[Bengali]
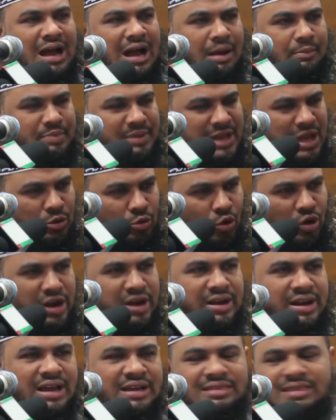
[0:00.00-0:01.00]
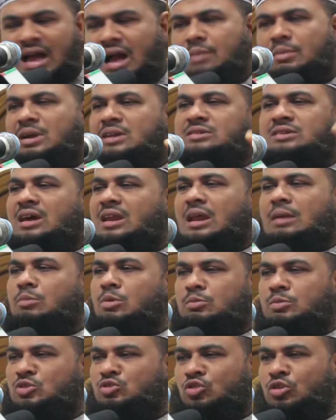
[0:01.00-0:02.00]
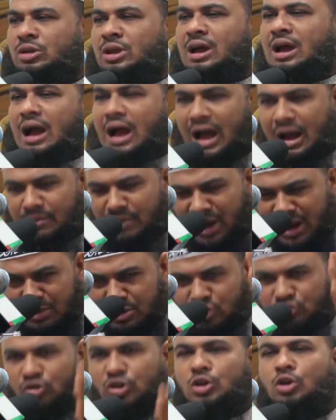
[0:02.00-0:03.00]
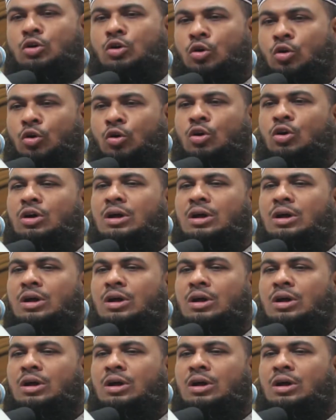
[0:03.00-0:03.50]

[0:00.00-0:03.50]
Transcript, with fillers: আপনি কি করেন নাই তা আমার জানার বিষয় না আমার বিষয়টা হলো